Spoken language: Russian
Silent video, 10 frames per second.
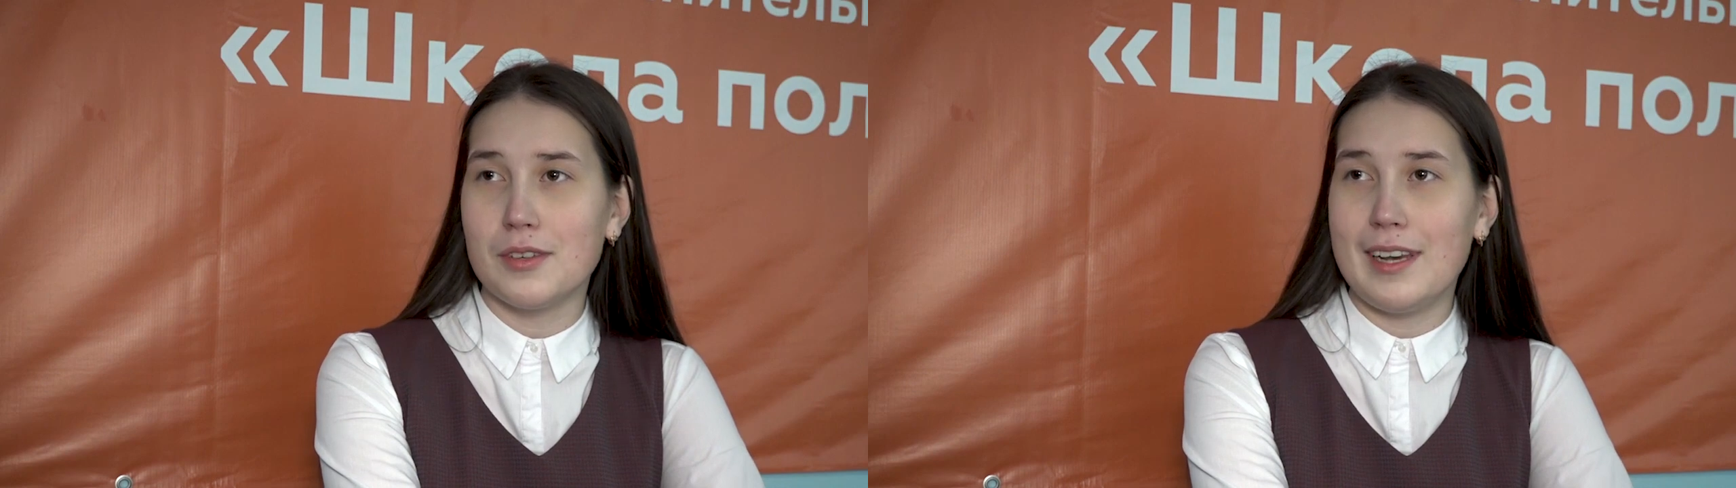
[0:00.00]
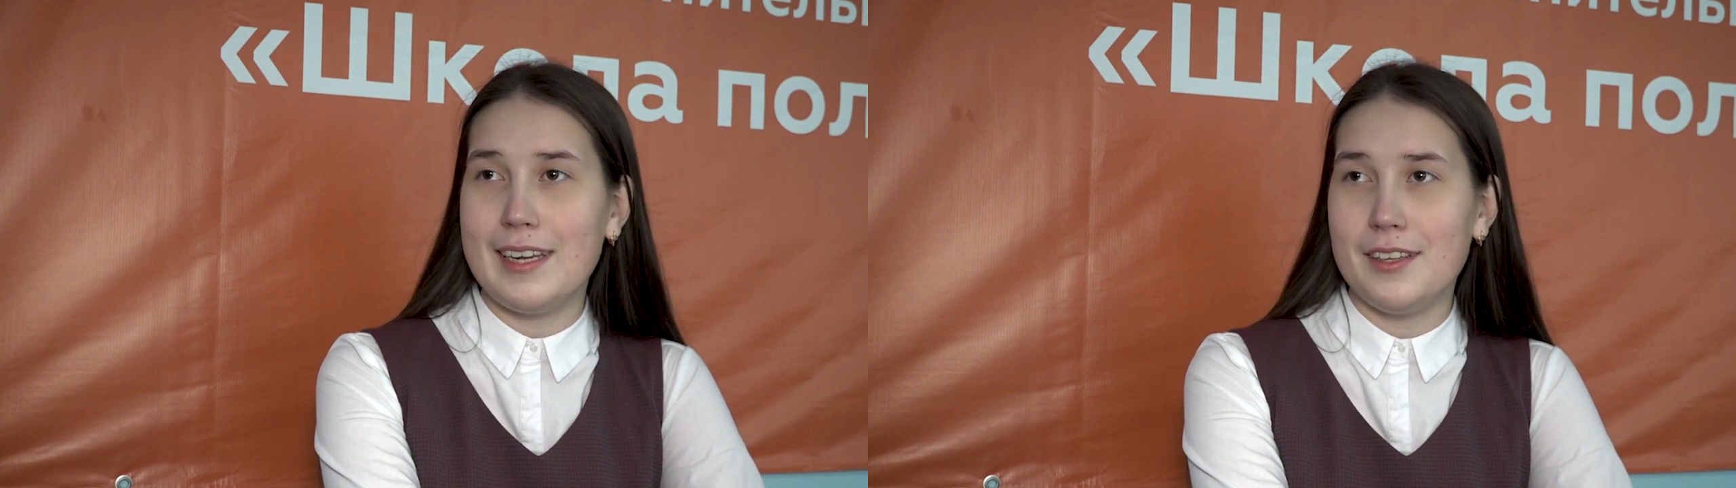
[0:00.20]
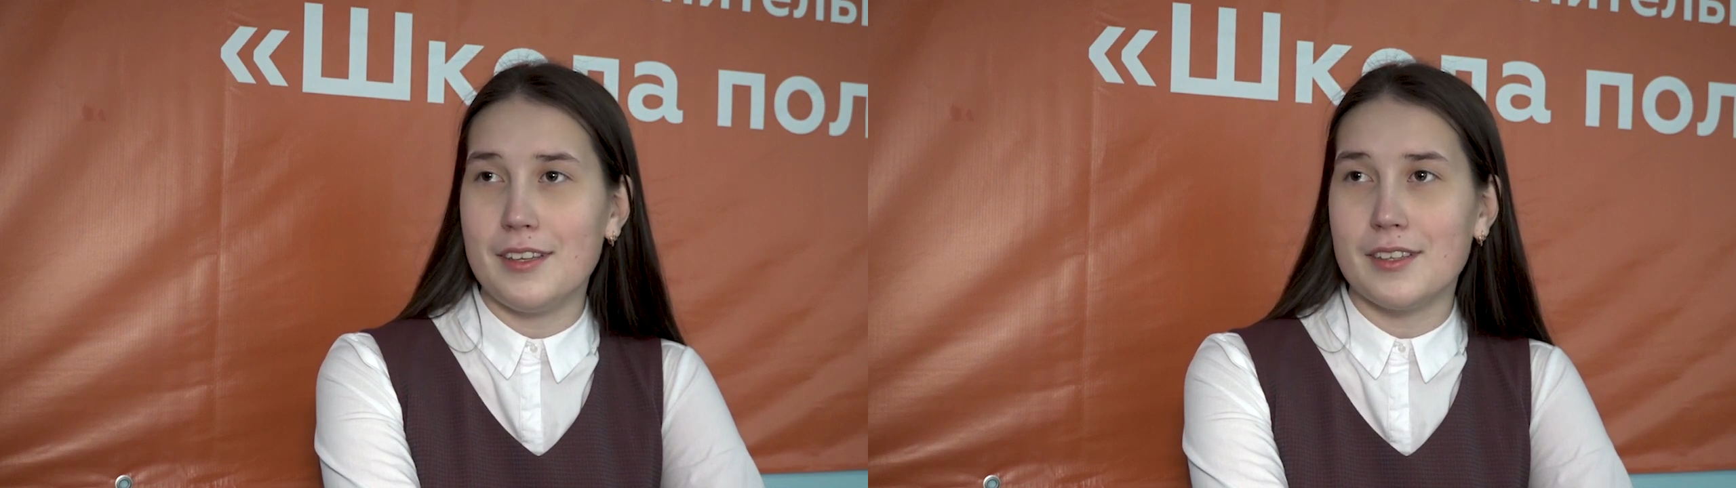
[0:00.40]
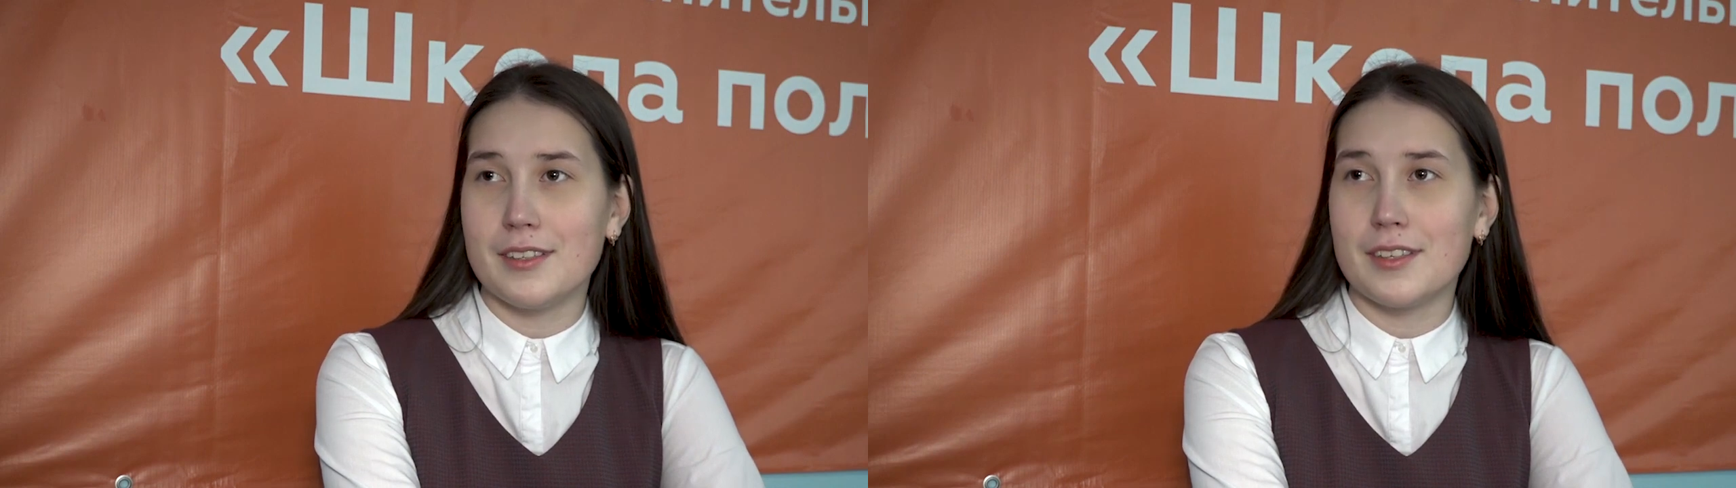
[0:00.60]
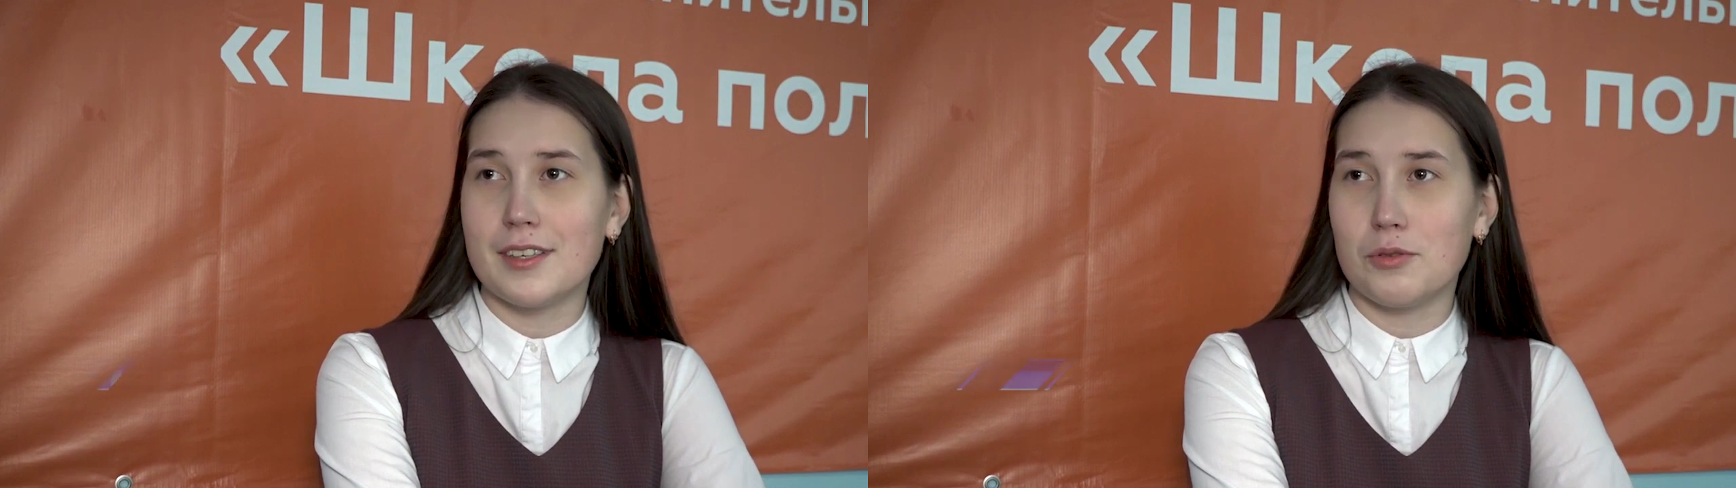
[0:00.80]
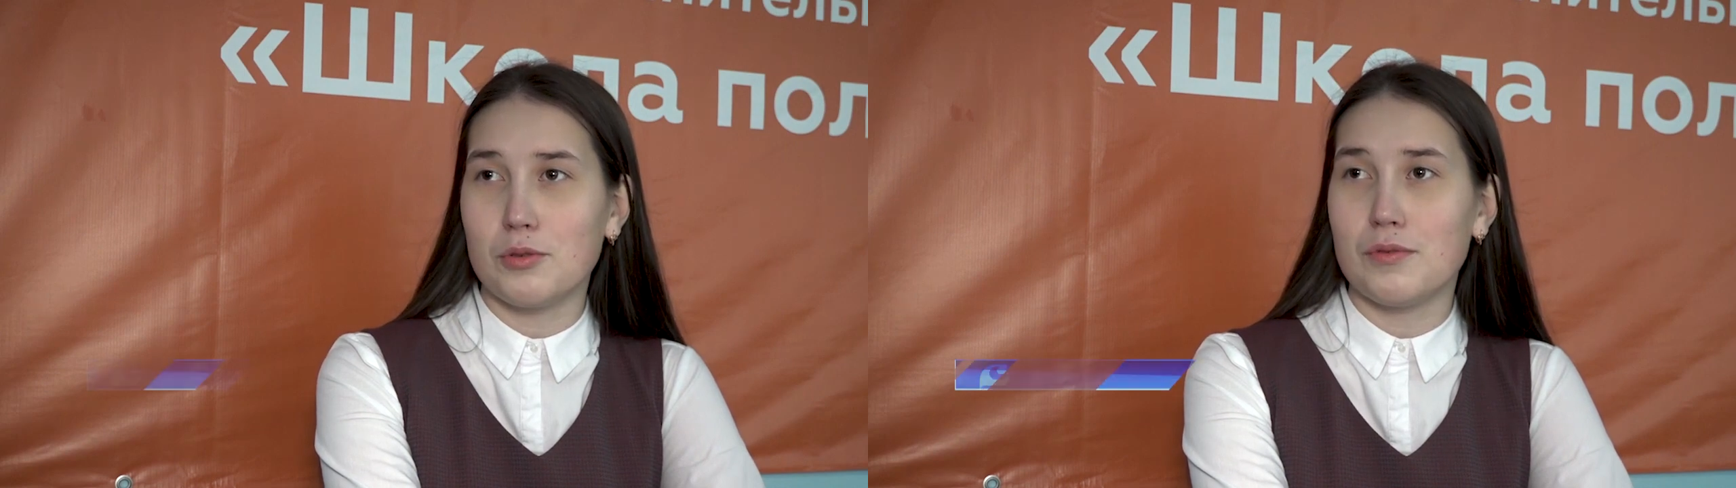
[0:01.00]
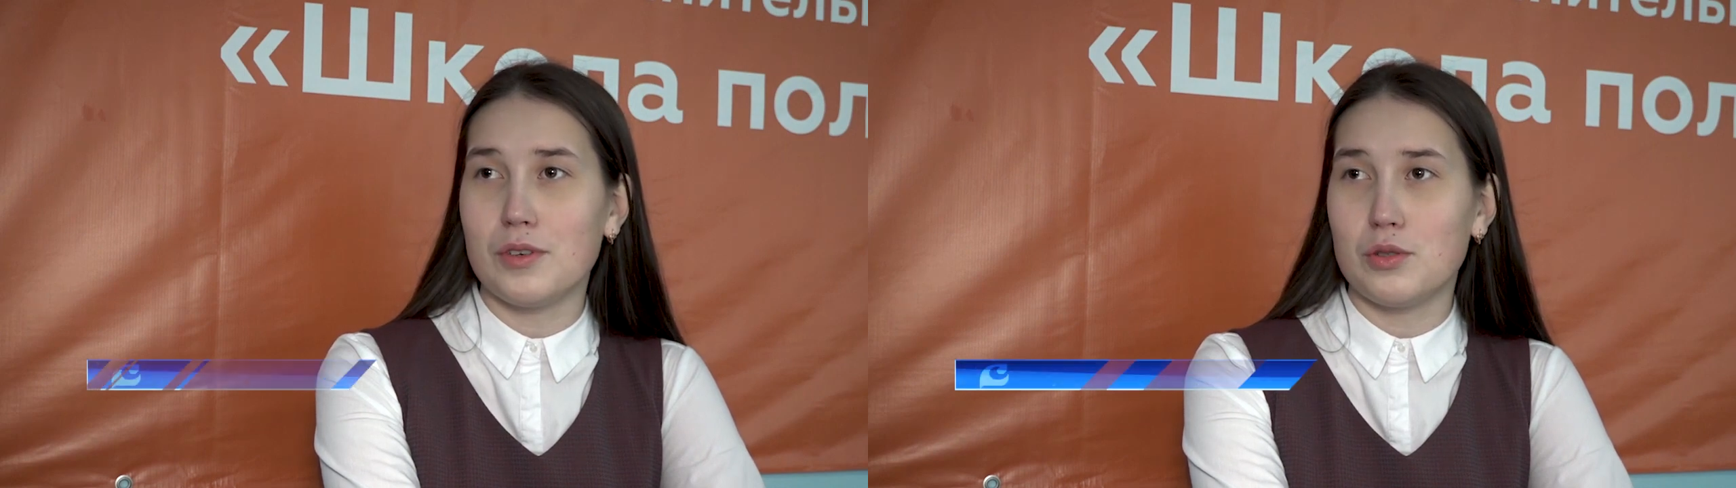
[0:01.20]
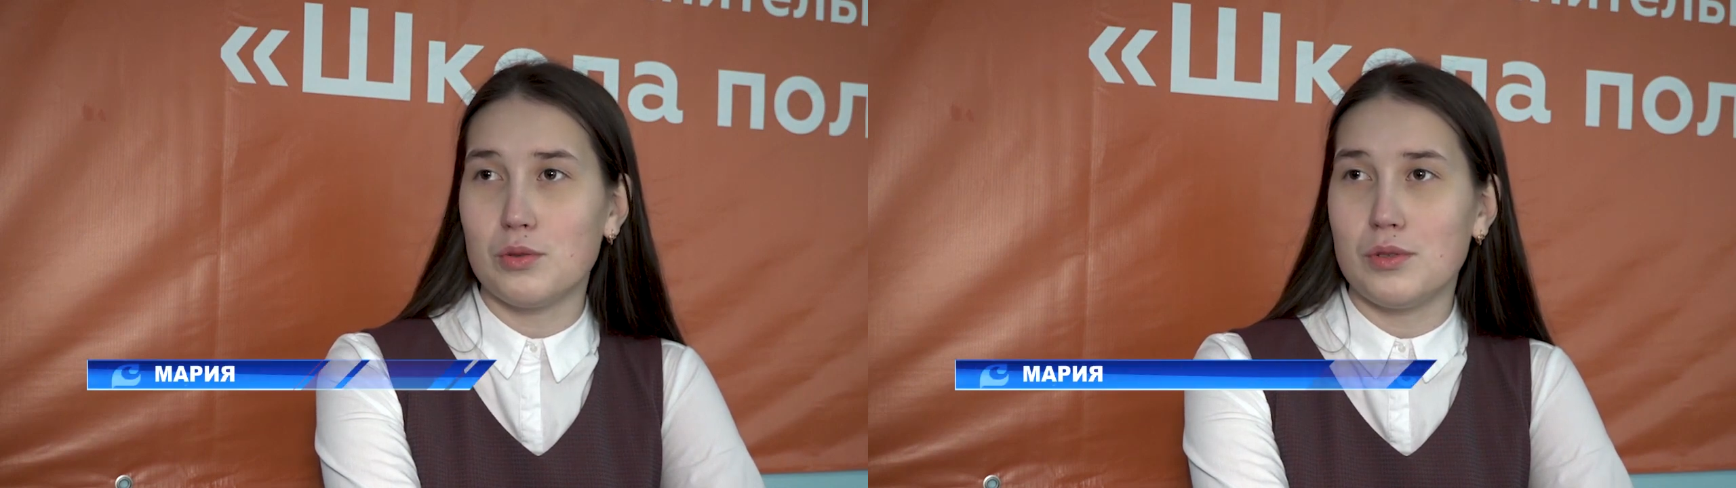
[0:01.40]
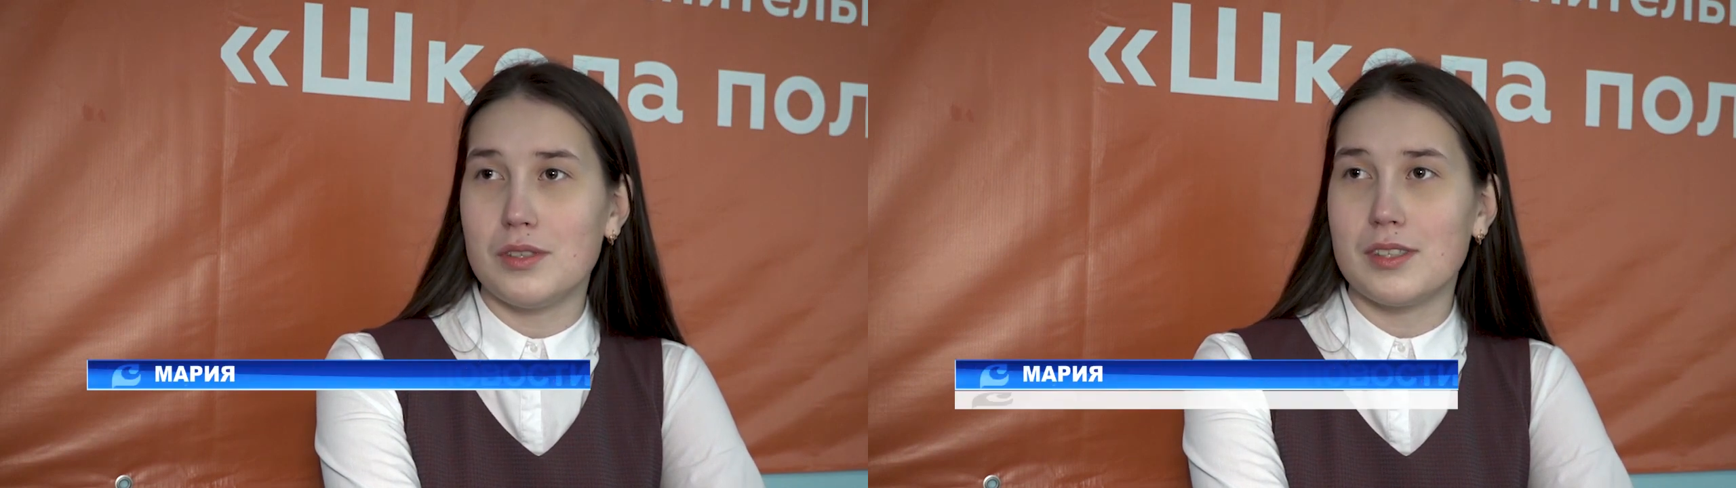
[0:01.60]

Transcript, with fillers: линия, которую вы рисуете,